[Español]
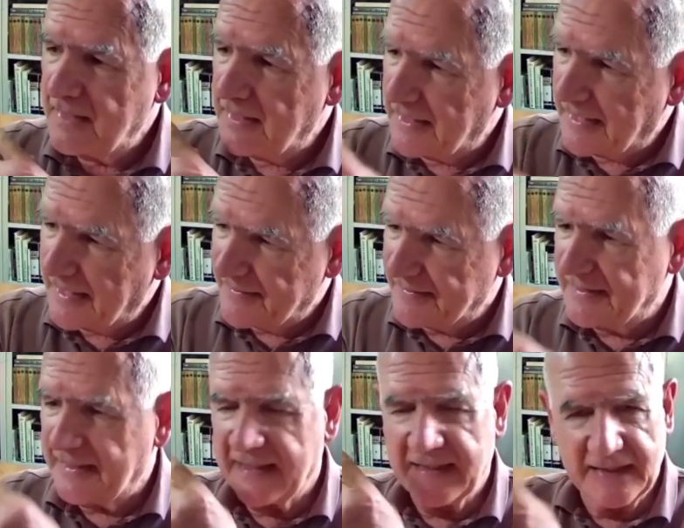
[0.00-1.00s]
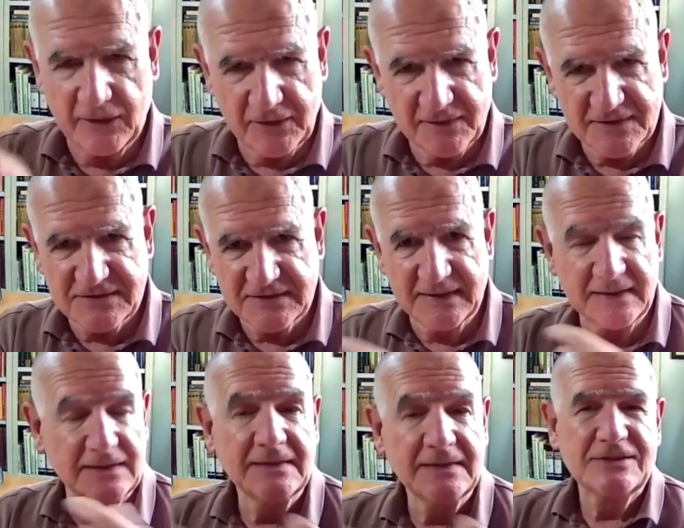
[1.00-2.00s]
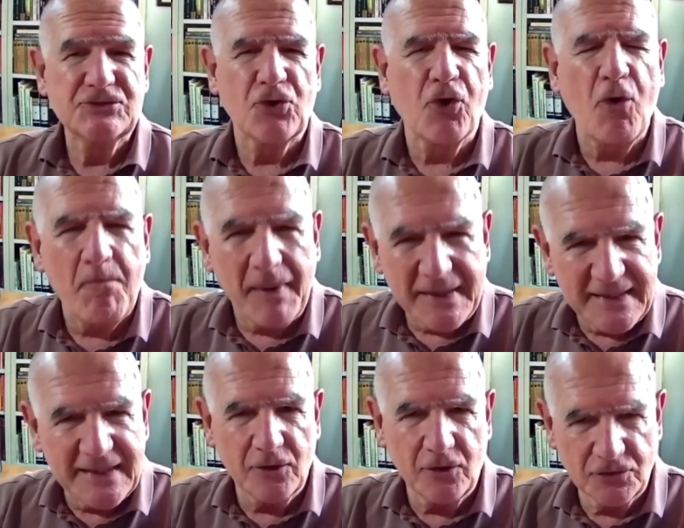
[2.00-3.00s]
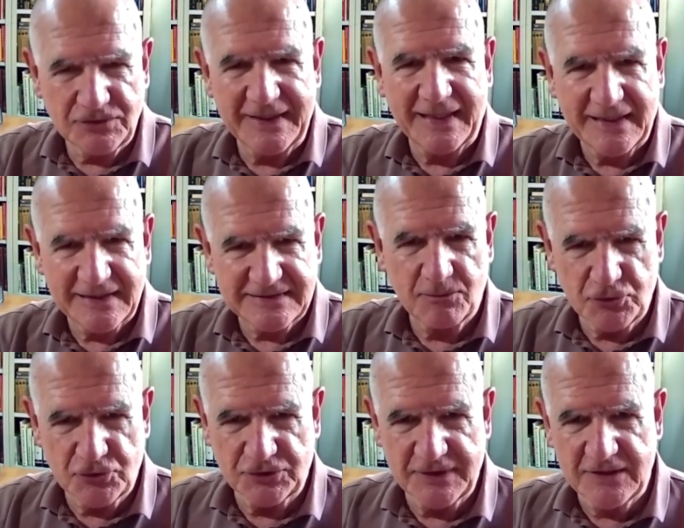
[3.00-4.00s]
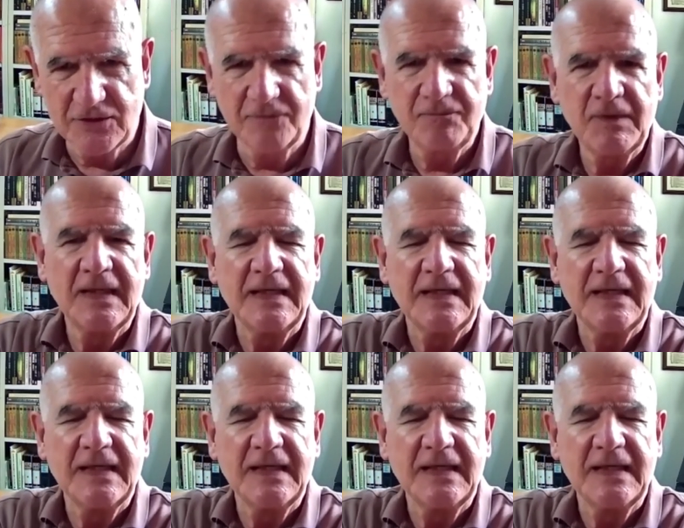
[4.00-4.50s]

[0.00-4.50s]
La edad, la universidad, son compañeros de clase, muchos de ellos,